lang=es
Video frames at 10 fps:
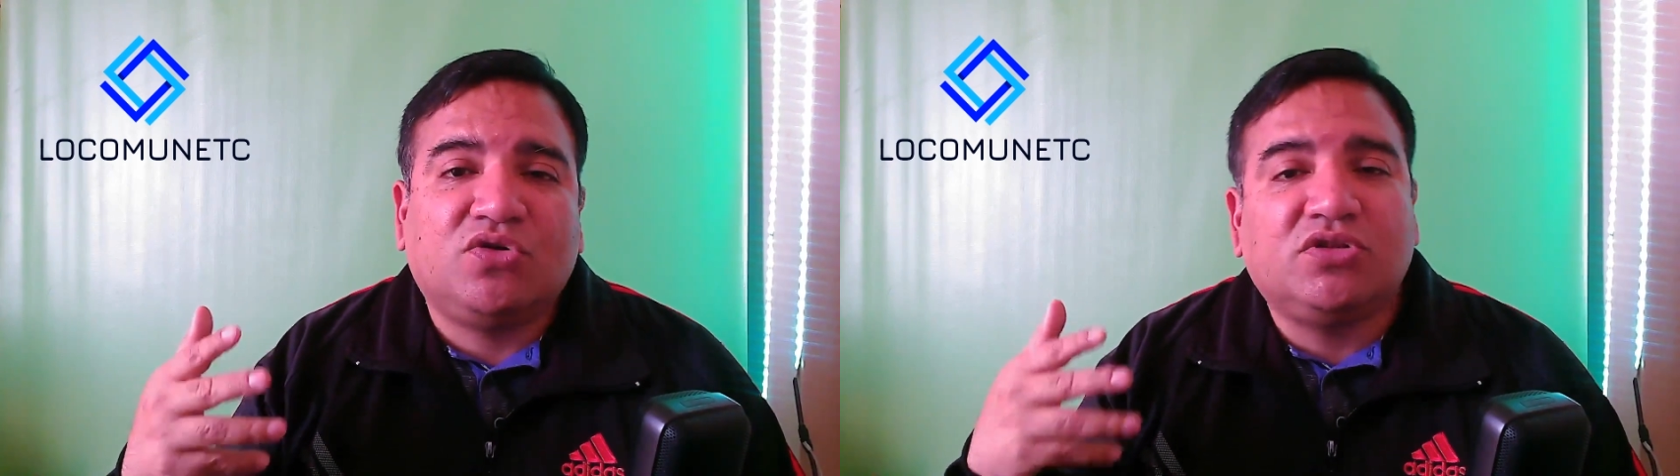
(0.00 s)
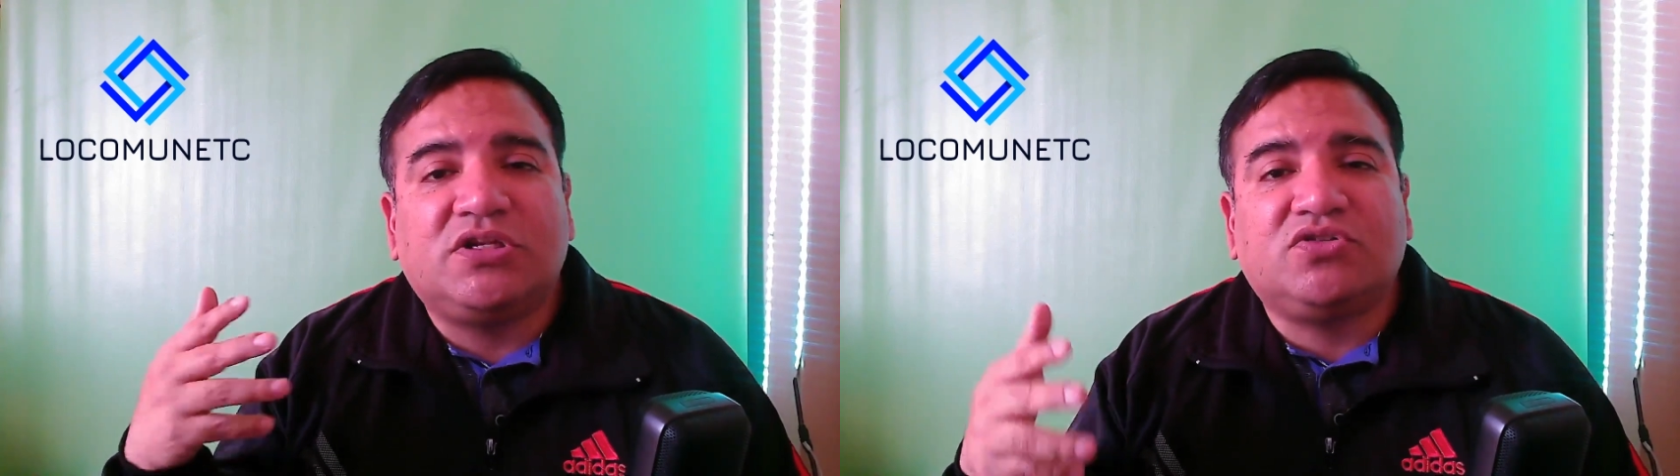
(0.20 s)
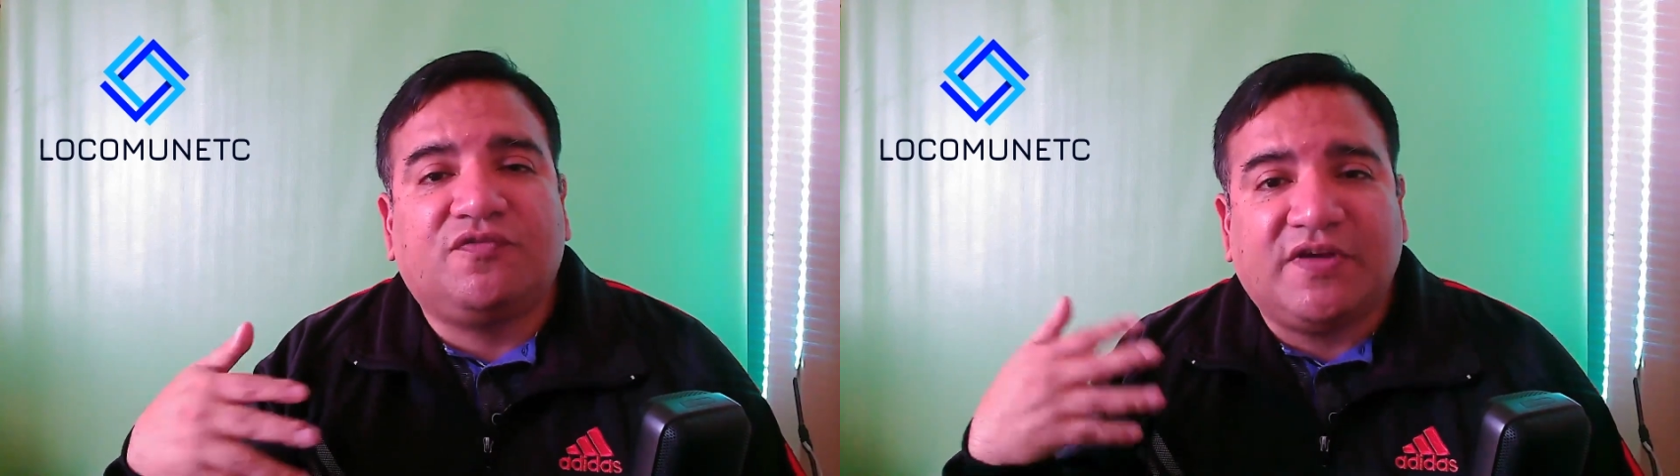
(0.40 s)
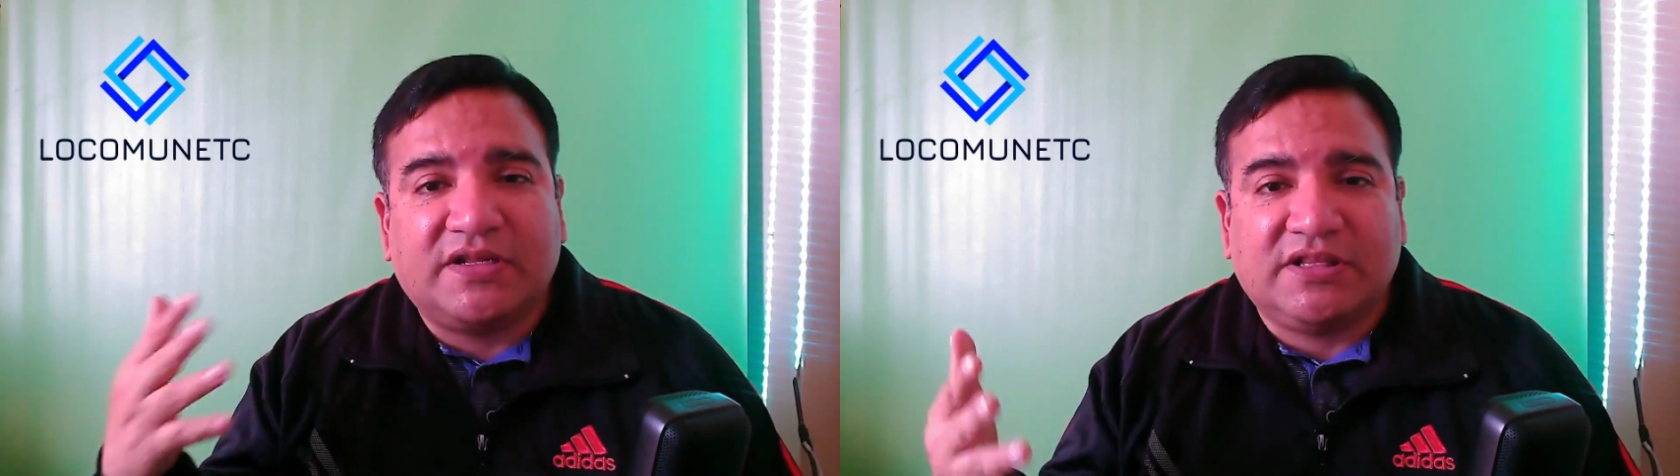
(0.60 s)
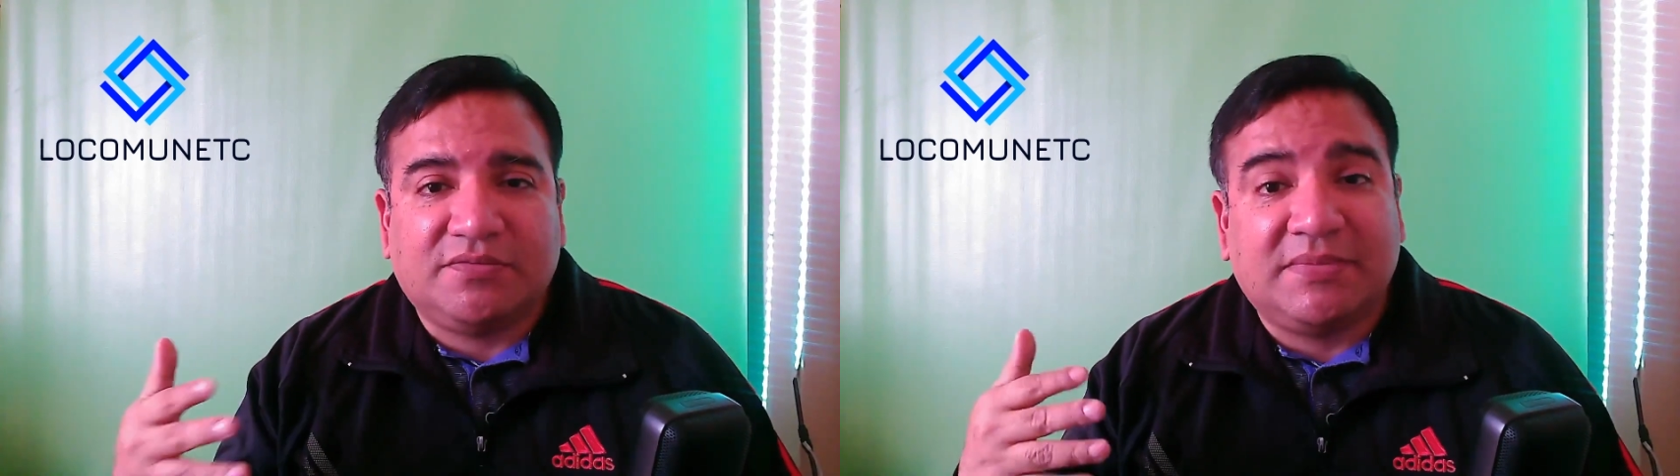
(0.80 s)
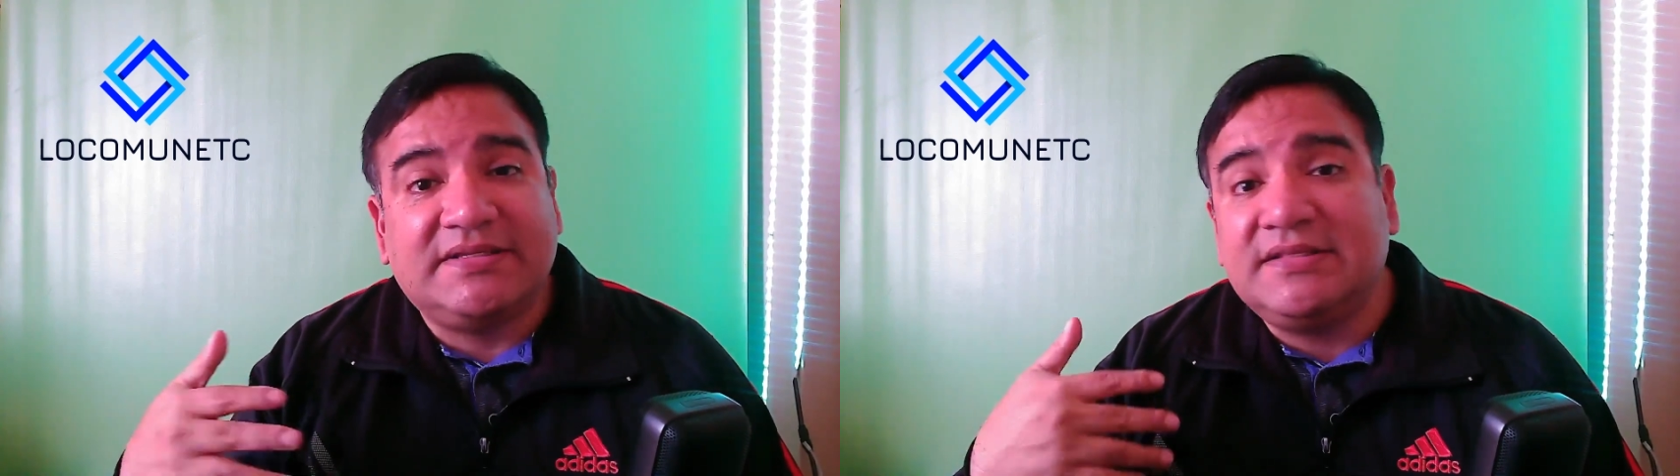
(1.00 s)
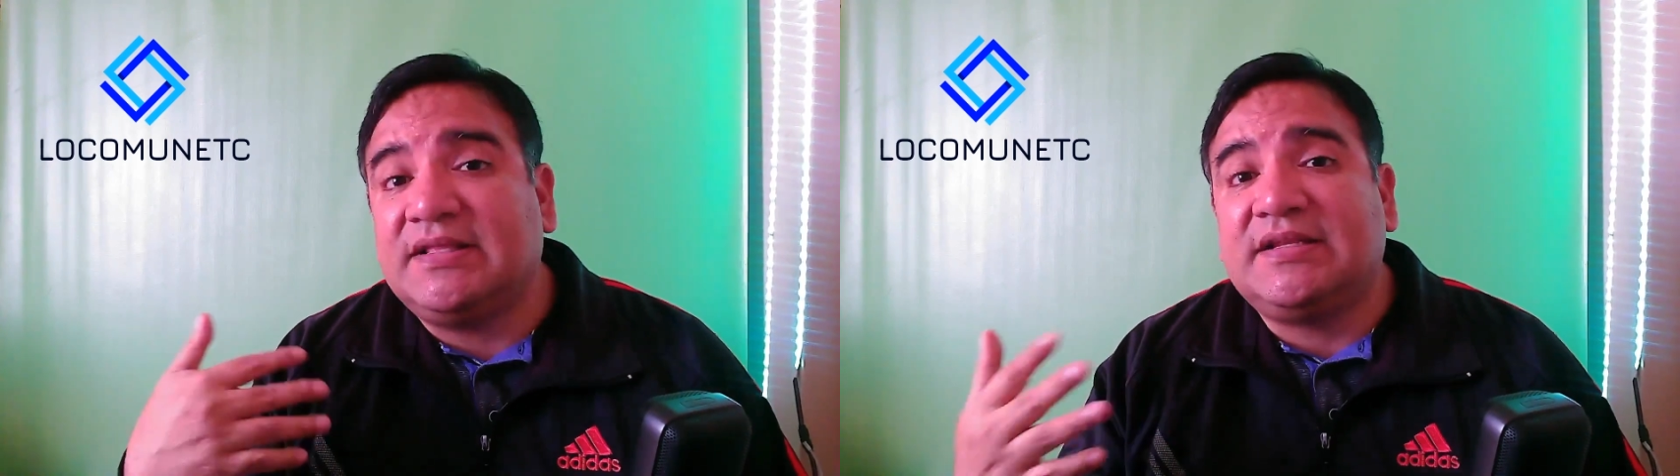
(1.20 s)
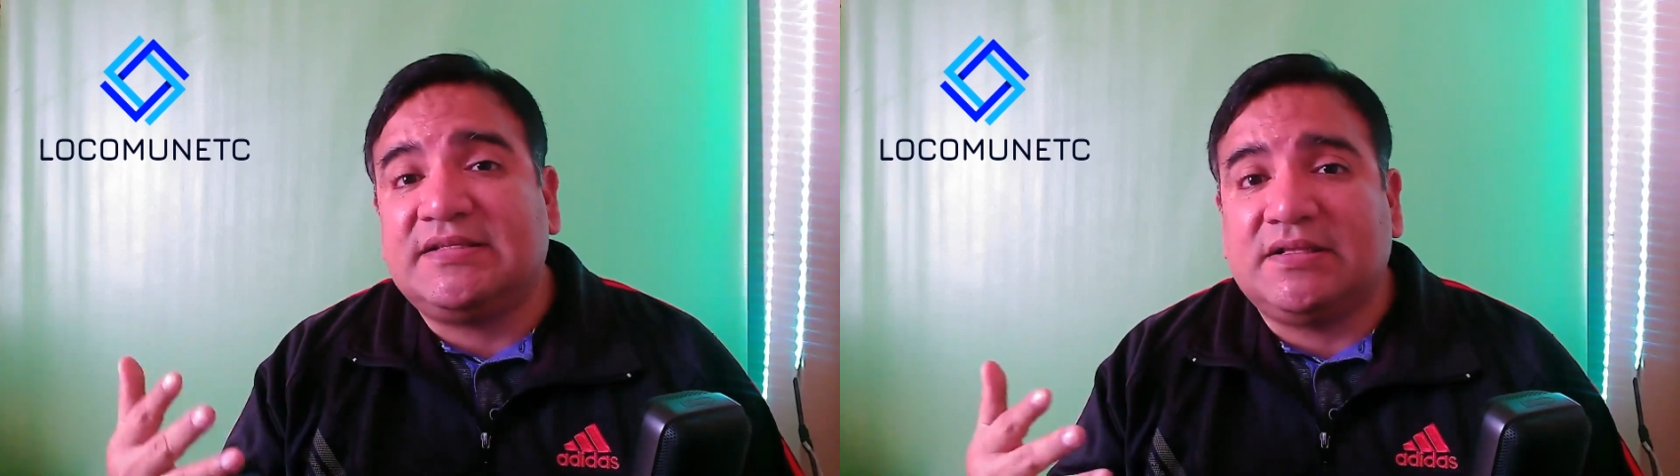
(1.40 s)
otras ofertas más
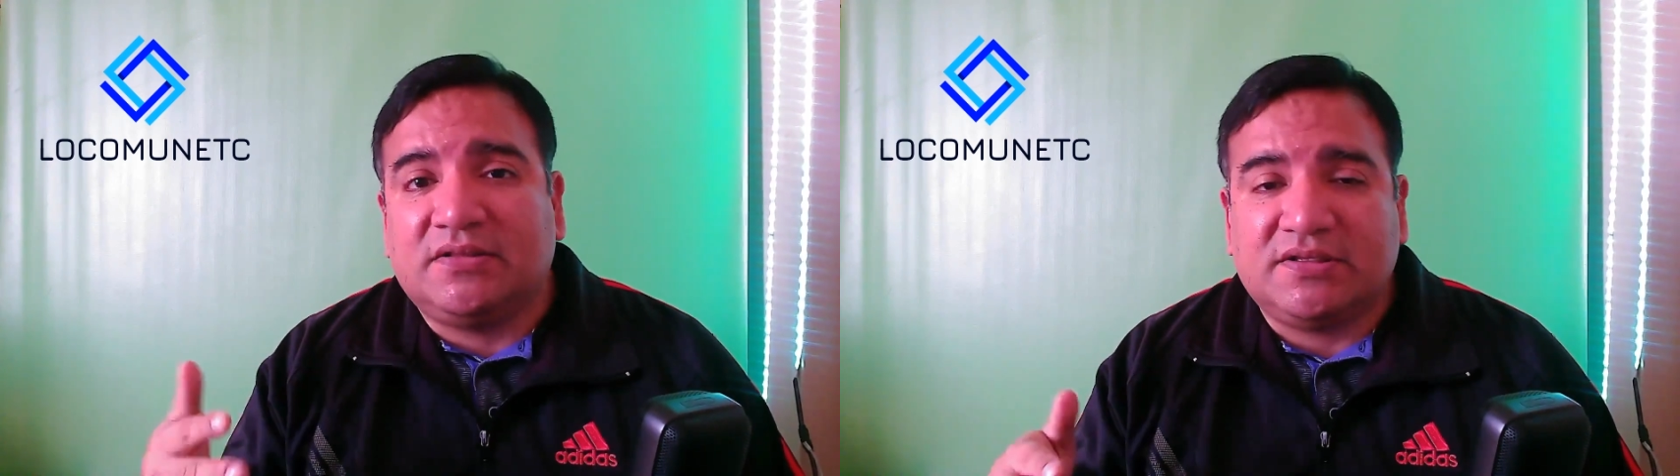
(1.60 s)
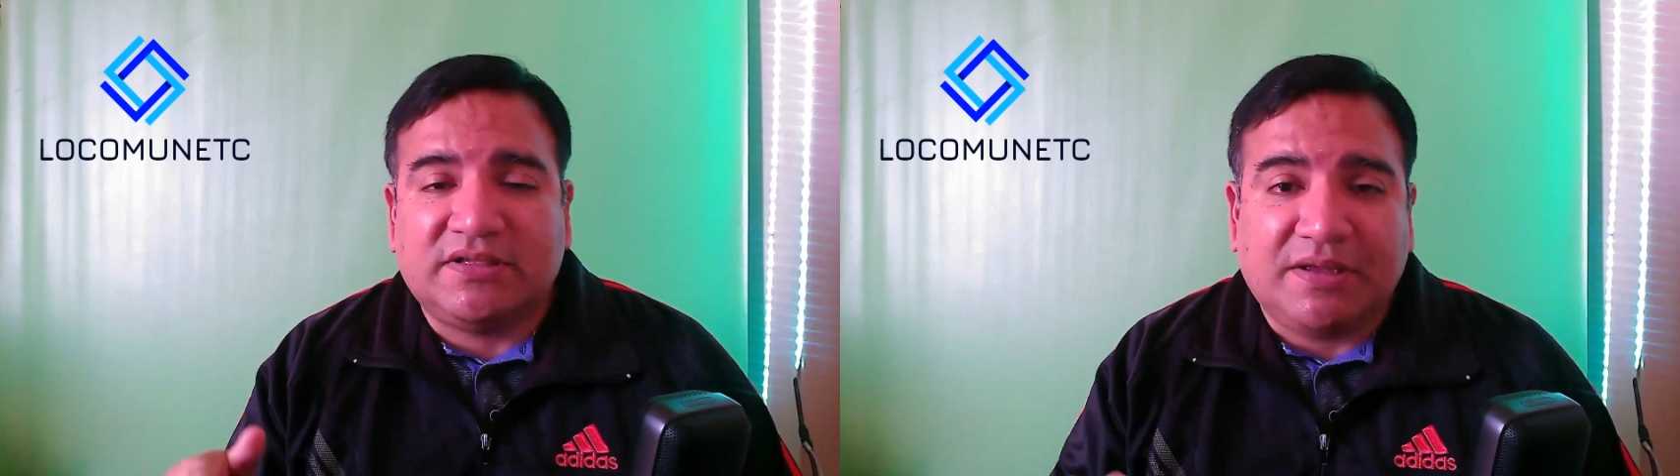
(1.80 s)
interesantes.